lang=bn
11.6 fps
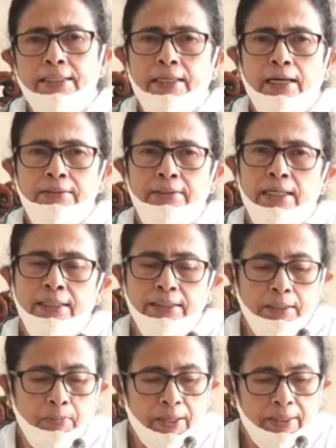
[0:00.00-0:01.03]
কার্ড তারা
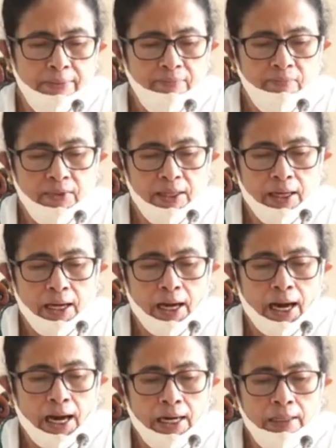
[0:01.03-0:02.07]
নিতে পারে
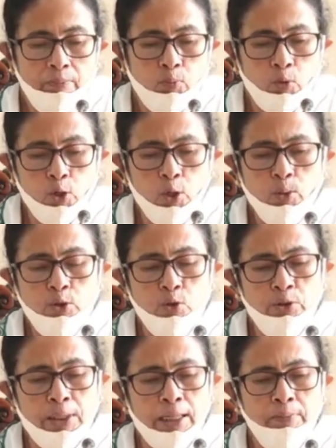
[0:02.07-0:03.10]
আর পনেরো বছর
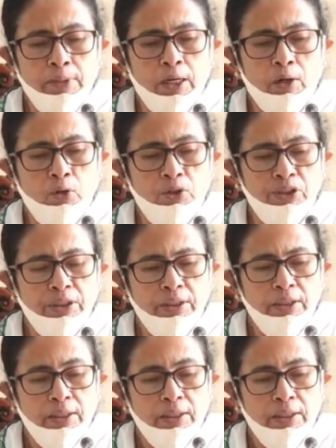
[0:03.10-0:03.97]
টাইম দেওয়া হয়েছে